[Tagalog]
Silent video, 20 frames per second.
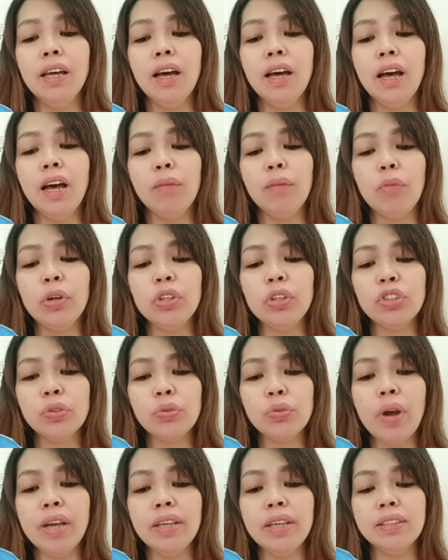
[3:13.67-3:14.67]
uh,
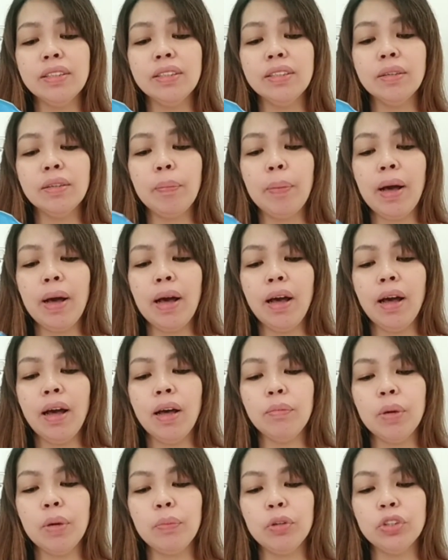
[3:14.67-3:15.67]
moisturizing
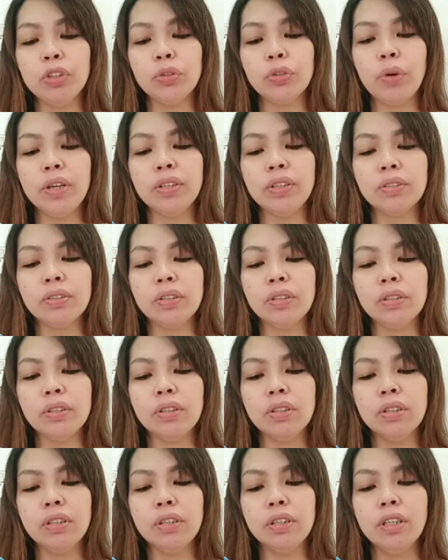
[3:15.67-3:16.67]
pa, may
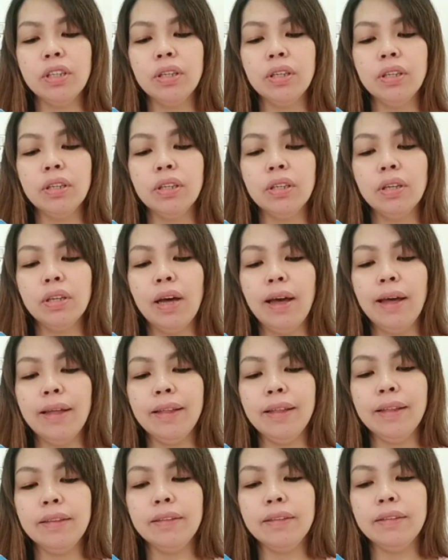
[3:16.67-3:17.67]
moisturizer,
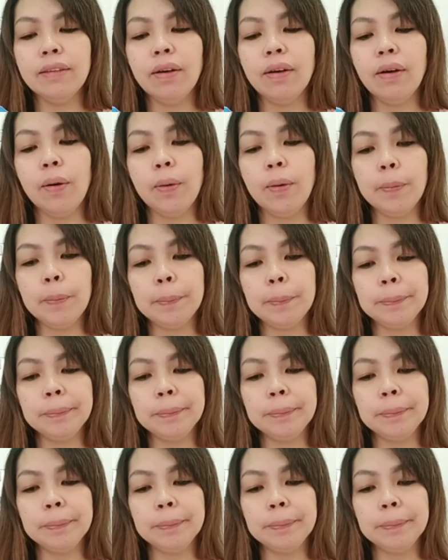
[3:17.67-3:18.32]
at, um,